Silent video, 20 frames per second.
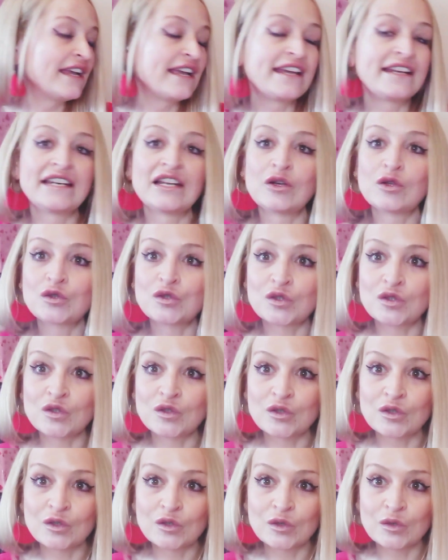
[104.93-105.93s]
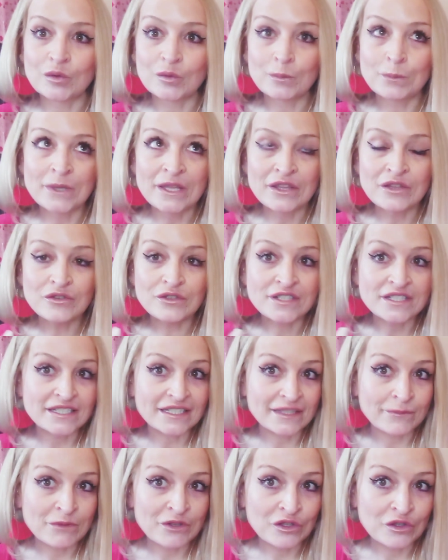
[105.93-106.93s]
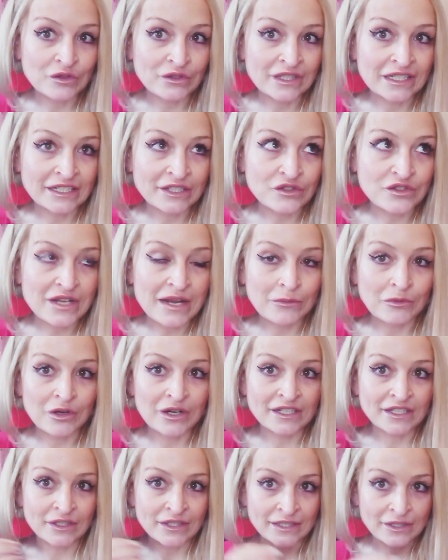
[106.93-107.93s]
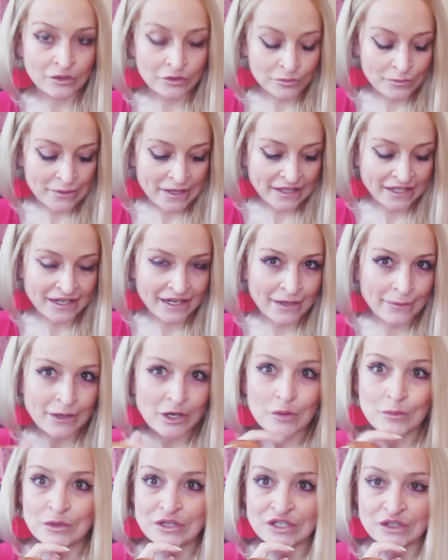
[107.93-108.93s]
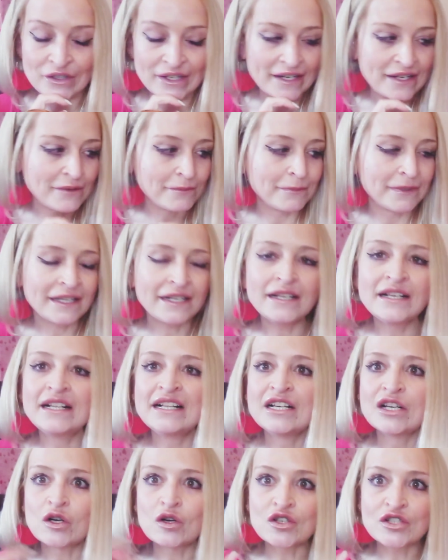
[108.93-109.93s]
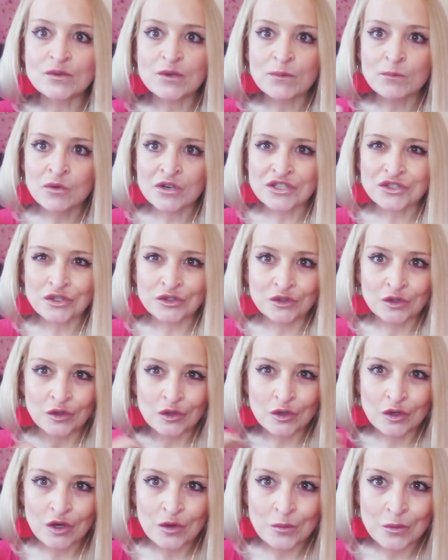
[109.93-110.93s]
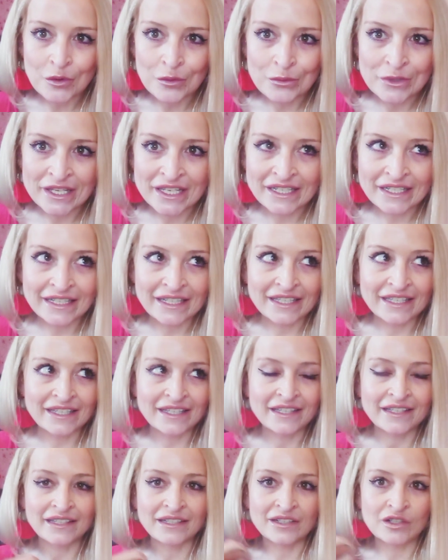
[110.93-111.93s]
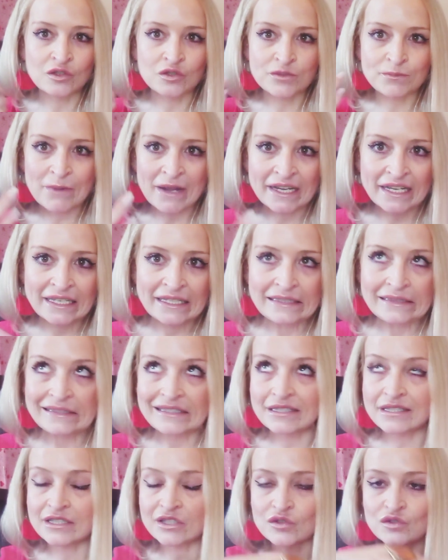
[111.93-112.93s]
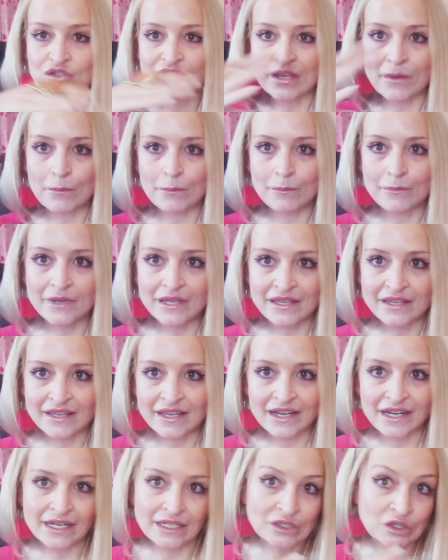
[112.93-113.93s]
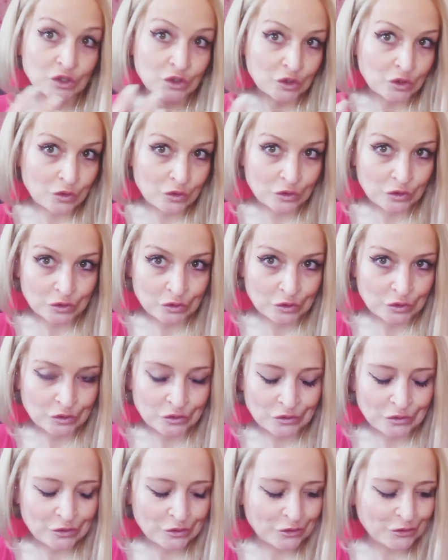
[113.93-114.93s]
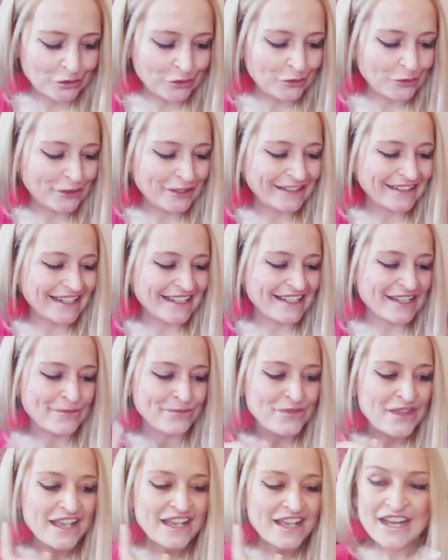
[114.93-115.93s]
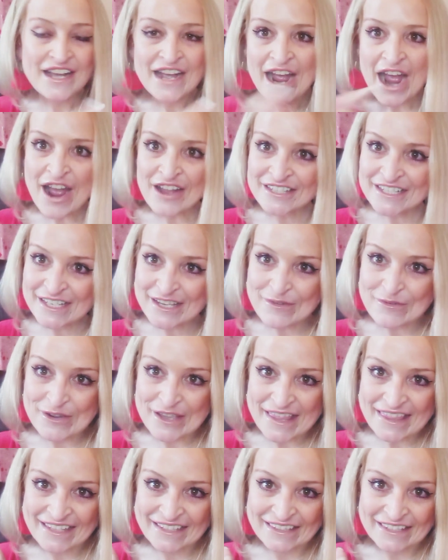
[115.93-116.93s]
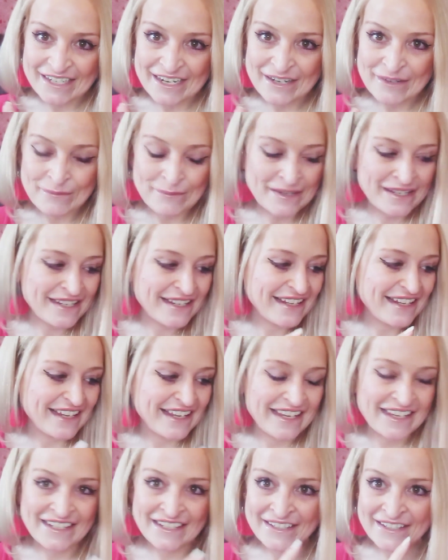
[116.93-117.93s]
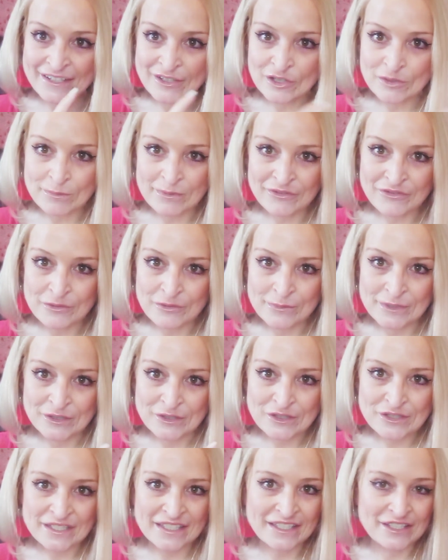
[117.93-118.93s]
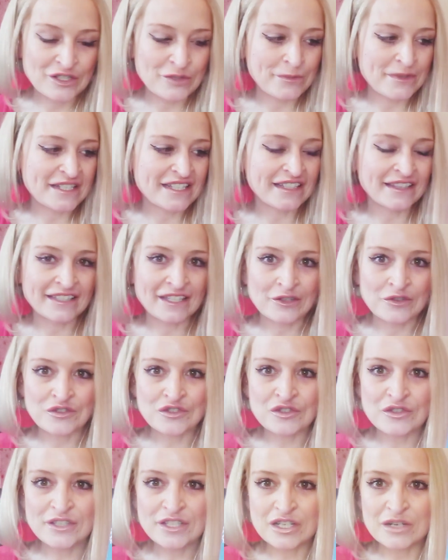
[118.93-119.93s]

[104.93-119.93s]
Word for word: En el otro vídeo, en ese vídeo del que os hablo, al que os voy a dejar abajo por si lo queréis ver, os muestro todo cómo vienen los paquetes que os envían, todo, todo, todo con todo detalle. Así que voy a centrarme en los perfumitos que quiero presentaros hoy.